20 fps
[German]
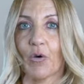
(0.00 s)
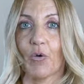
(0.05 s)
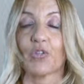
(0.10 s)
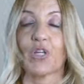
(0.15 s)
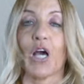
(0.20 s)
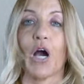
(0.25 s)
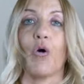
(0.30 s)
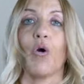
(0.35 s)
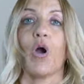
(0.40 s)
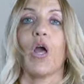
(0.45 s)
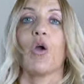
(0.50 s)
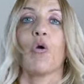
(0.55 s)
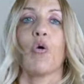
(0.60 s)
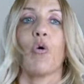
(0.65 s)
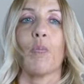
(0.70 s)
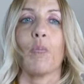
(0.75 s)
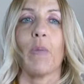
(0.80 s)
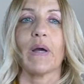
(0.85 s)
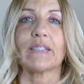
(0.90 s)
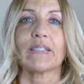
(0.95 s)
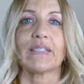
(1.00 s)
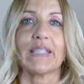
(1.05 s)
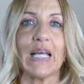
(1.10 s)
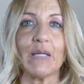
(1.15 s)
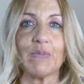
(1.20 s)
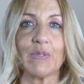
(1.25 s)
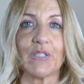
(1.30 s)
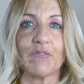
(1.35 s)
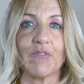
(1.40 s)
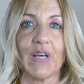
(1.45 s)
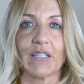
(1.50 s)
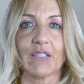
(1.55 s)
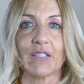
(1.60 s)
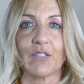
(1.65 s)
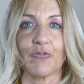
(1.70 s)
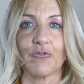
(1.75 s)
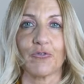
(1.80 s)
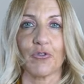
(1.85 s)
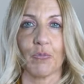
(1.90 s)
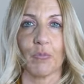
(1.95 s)
Oder auch um mein
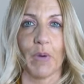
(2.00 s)
Selbstwertgefühl,